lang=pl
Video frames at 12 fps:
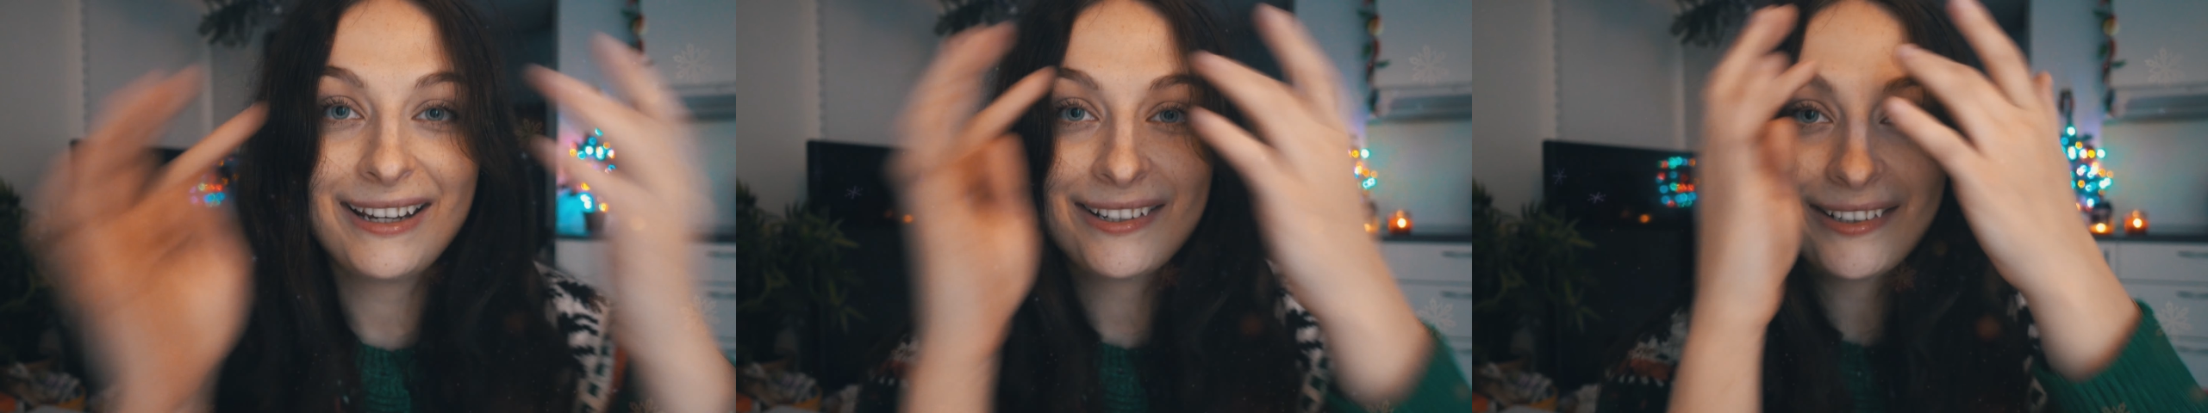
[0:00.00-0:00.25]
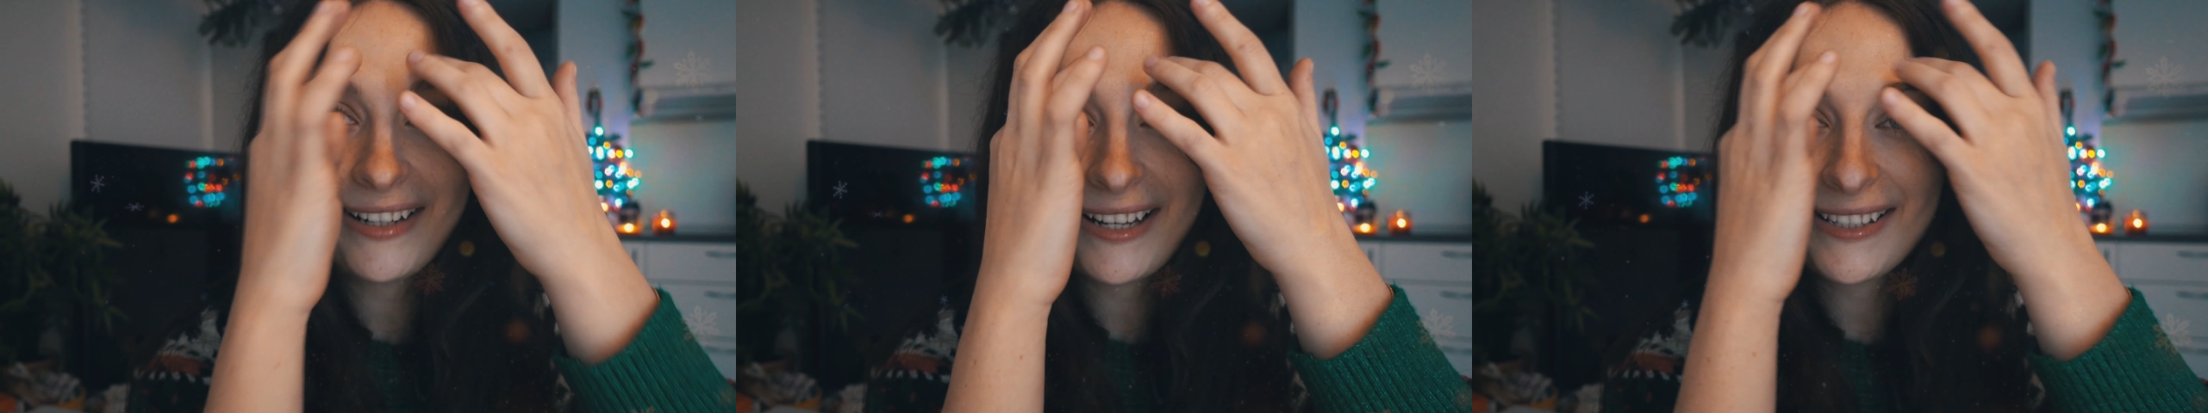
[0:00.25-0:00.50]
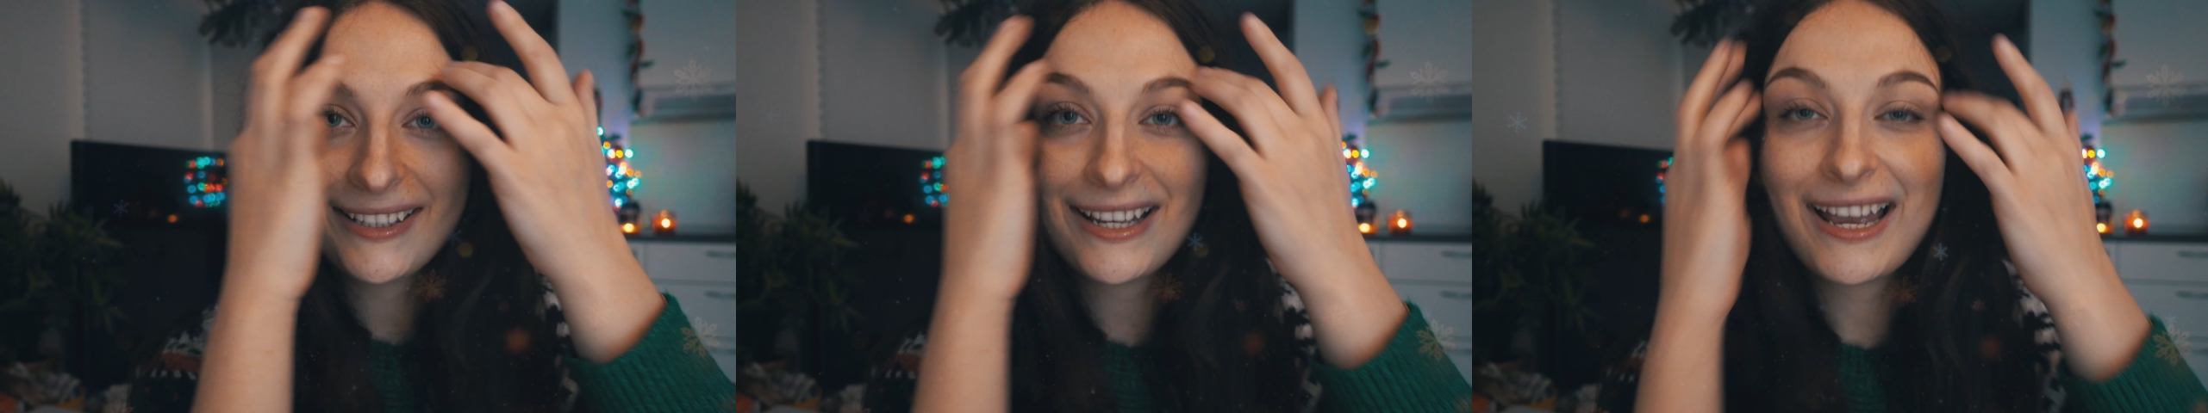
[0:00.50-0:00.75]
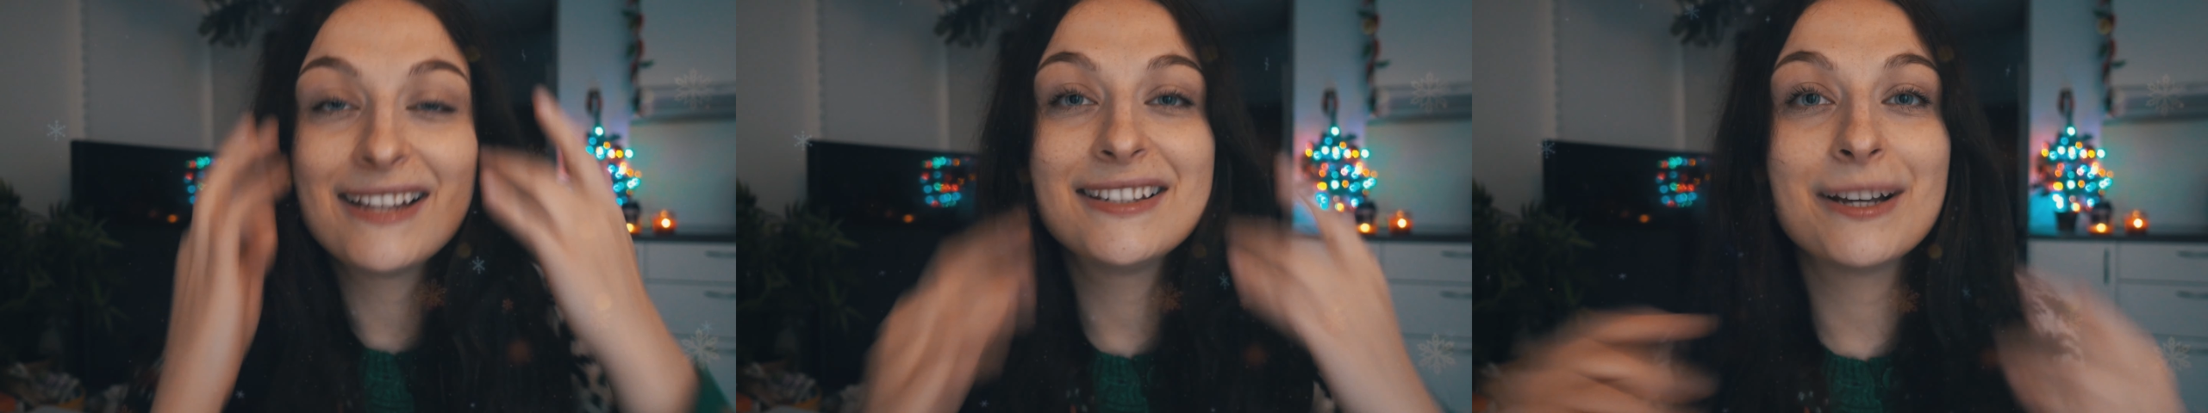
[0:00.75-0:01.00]
Jeszcze raz
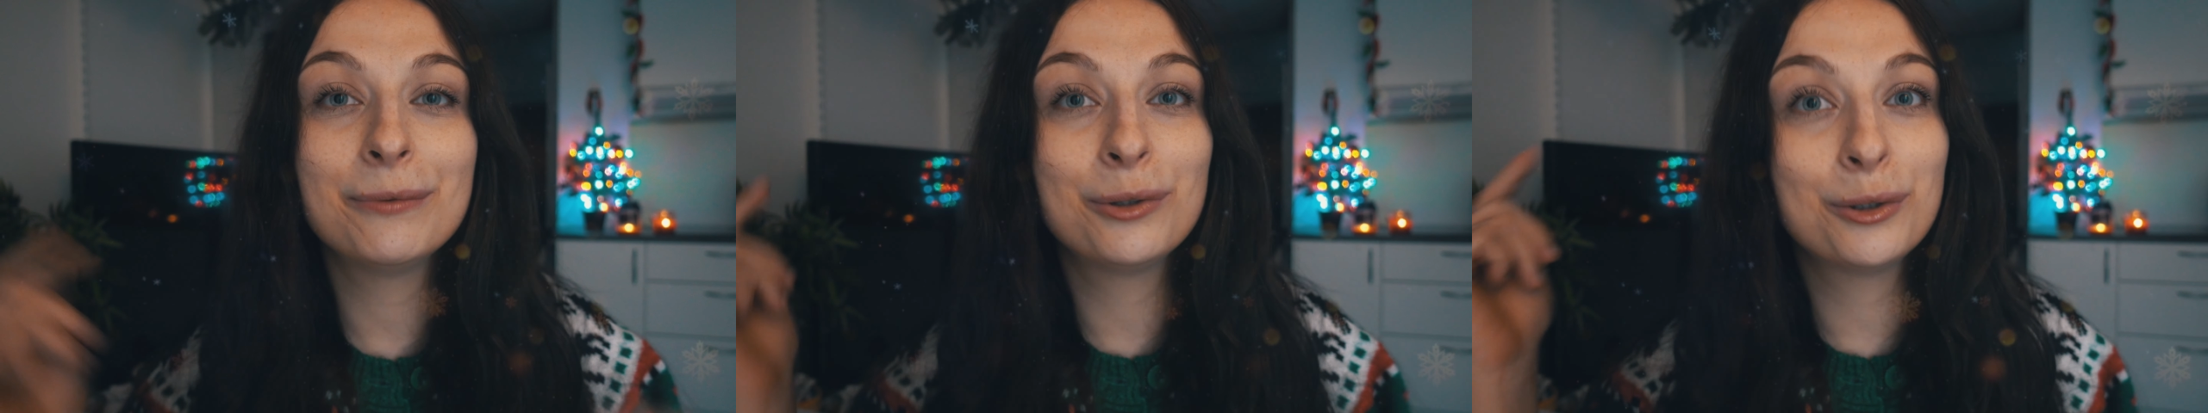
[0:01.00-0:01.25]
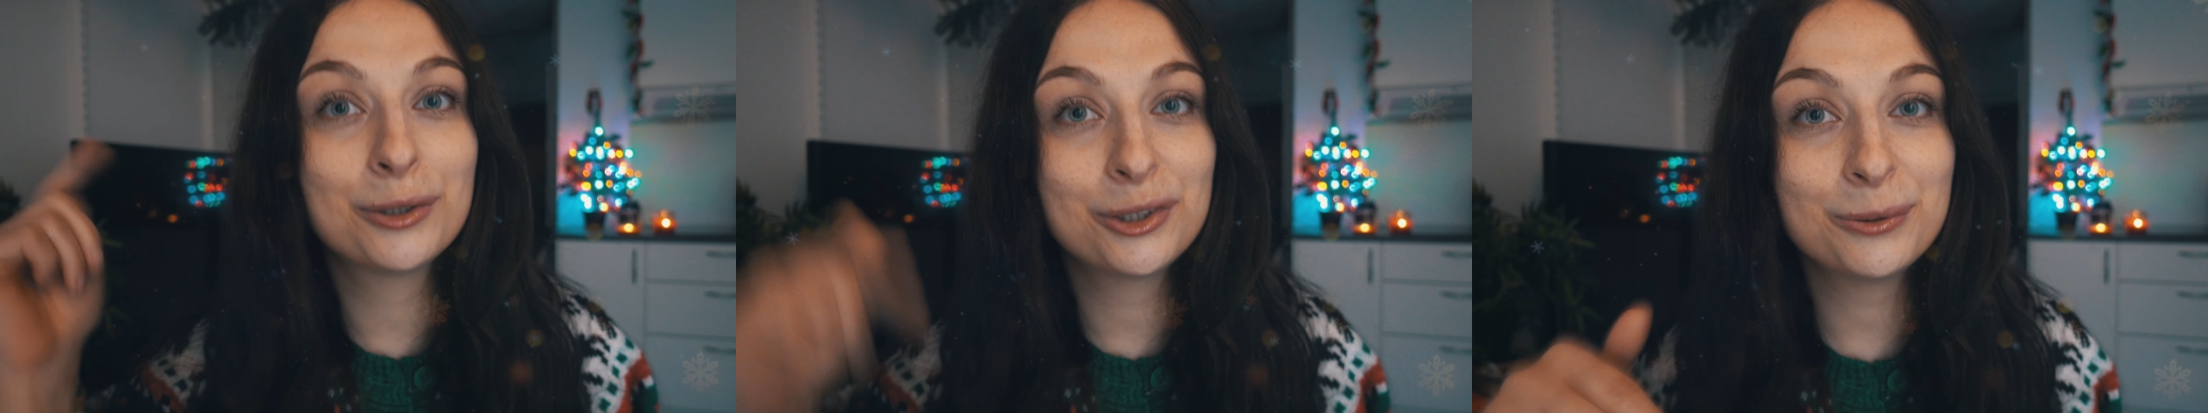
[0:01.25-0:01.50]
zachęcam do